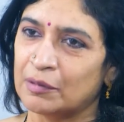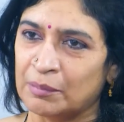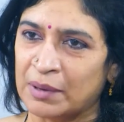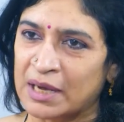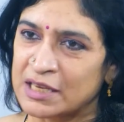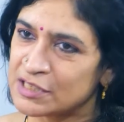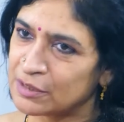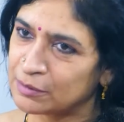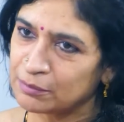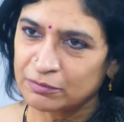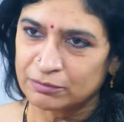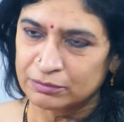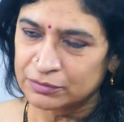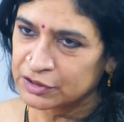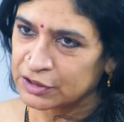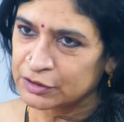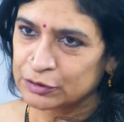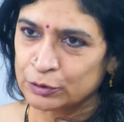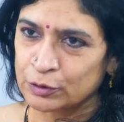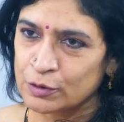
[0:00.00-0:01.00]
మ్యాజిక్
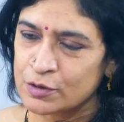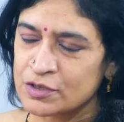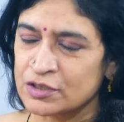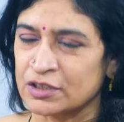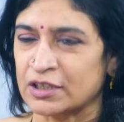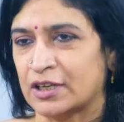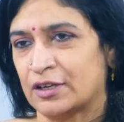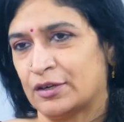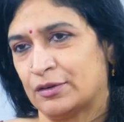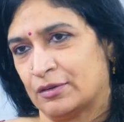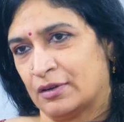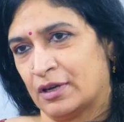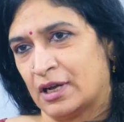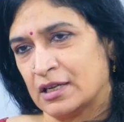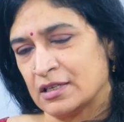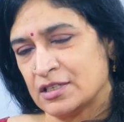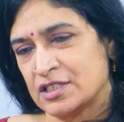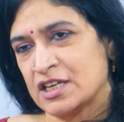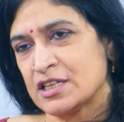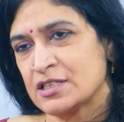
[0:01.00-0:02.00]
చేసుకుని వస్తున్నారు
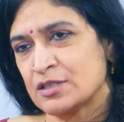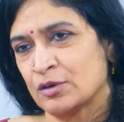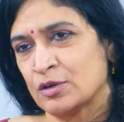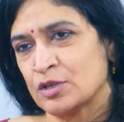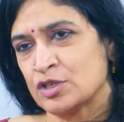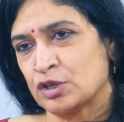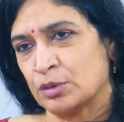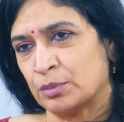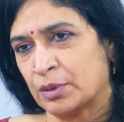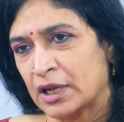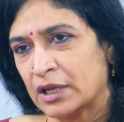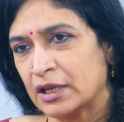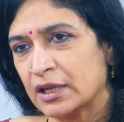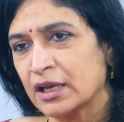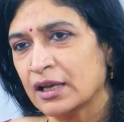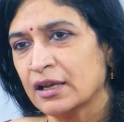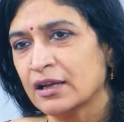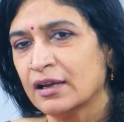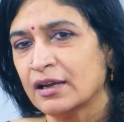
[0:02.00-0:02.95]
చేసుకుని వచ్చినప్పుడు అది